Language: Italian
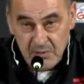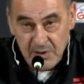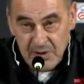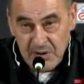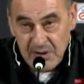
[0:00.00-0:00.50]

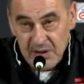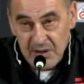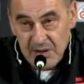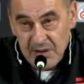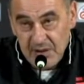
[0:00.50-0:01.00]
quindi
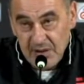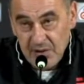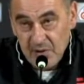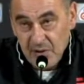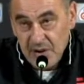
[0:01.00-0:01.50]
eh,
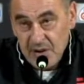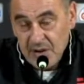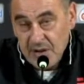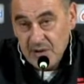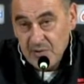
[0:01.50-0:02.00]
noi
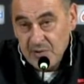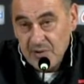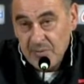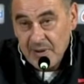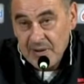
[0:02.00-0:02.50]
nelle
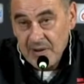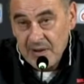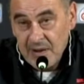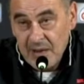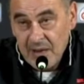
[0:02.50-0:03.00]
ultime
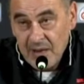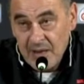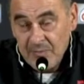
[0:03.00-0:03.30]
partite a,